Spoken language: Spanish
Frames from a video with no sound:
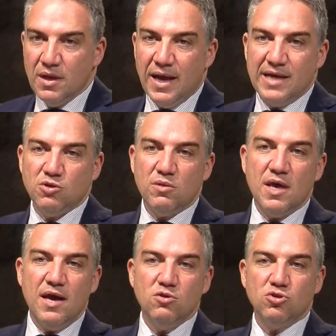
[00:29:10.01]
En esos
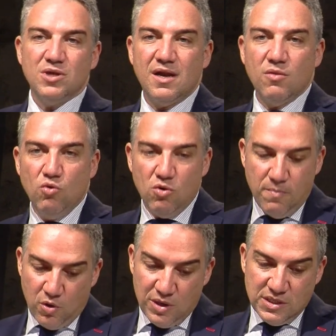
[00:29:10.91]
10 años se redujo
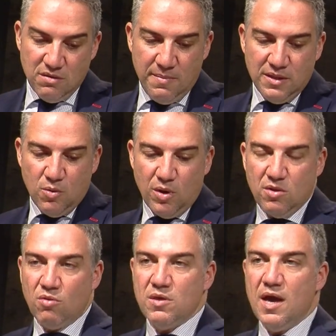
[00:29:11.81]
progresivamente
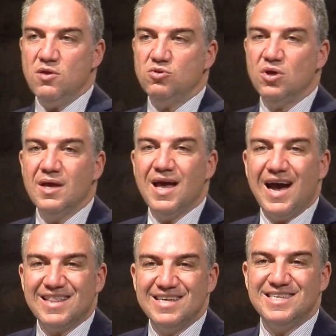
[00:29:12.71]
durante los 10 años
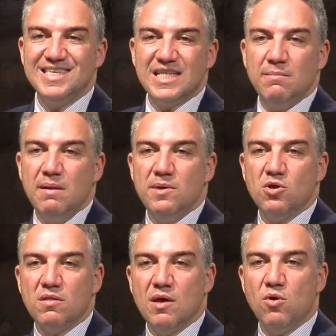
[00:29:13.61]
hasta en 7.000
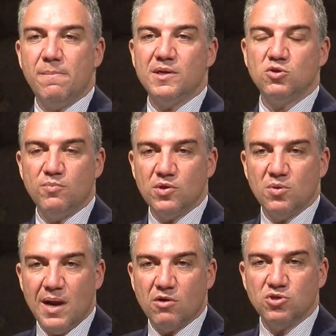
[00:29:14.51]
millones de euros el
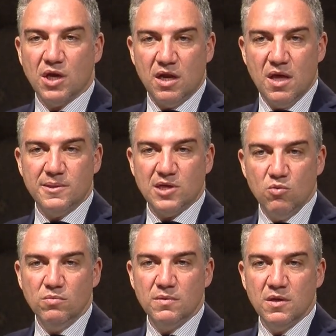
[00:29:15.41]
presupuesto de la Consejería de
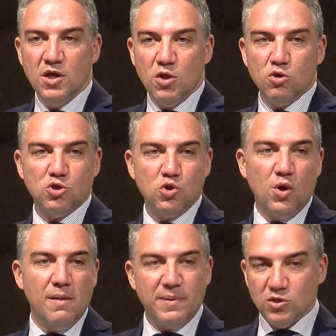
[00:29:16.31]
Salud.
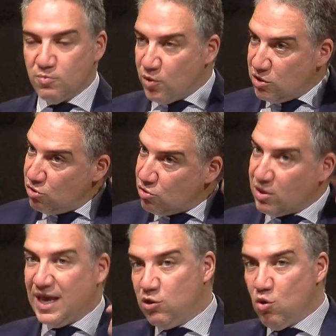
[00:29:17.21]
Nosotros en el presupuesto
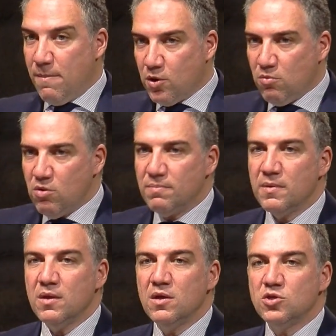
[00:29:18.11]
que no aprobó
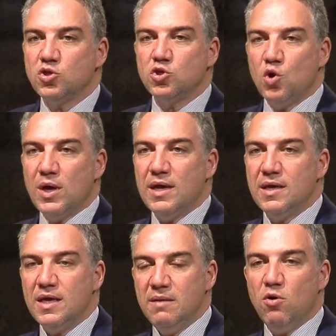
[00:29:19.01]

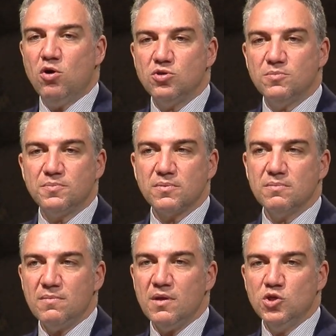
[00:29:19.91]
SOE y Vox
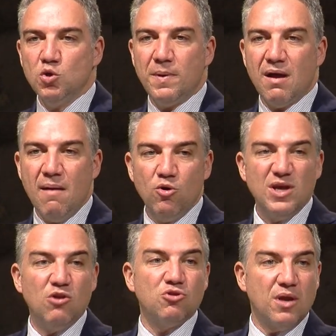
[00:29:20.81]
superábamos
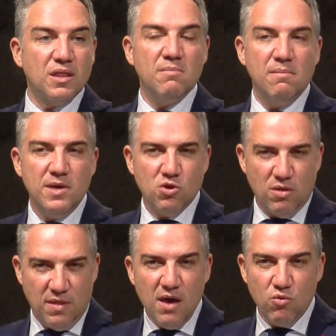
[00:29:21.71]
ya los 13.000
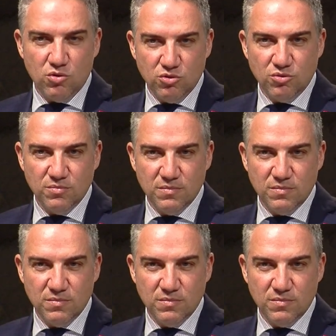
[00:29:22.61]
millones de euros.